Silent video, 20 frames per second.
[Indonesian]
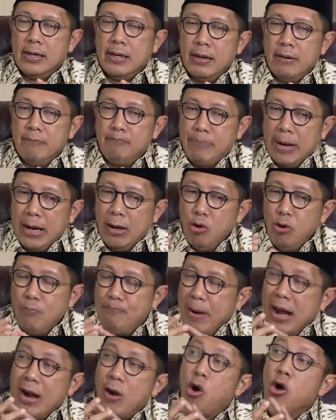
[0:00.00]
Eh, perlu
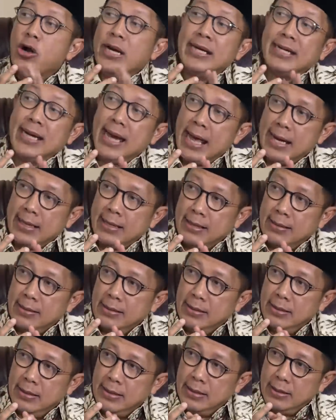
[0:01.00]
pengkodean
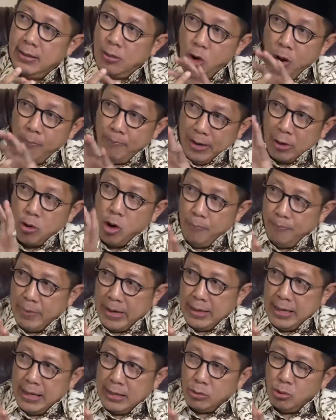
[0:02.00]
eh,
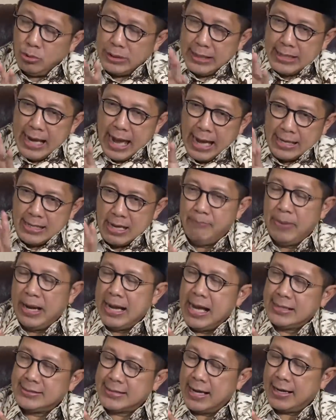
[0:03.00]
koper-koper itu tidak hanya
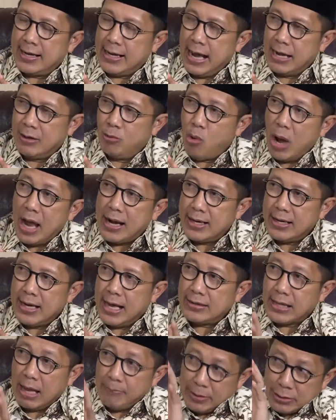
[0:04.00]
berdasarkan
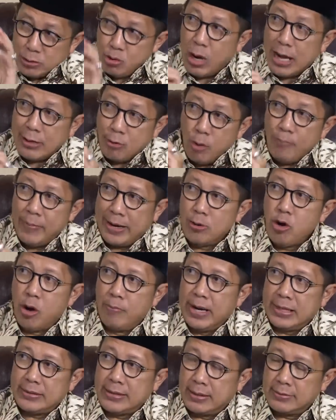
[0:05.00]
warna tapi juga
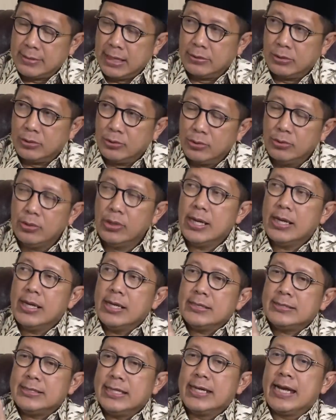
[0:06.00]
nomor-nomor tertentu yeah.
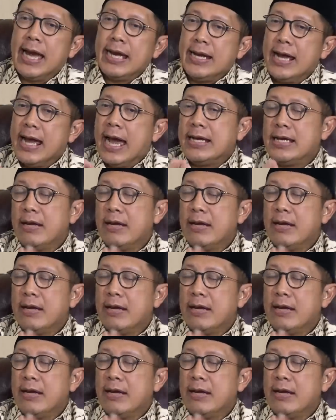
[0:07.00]
sehingga dengan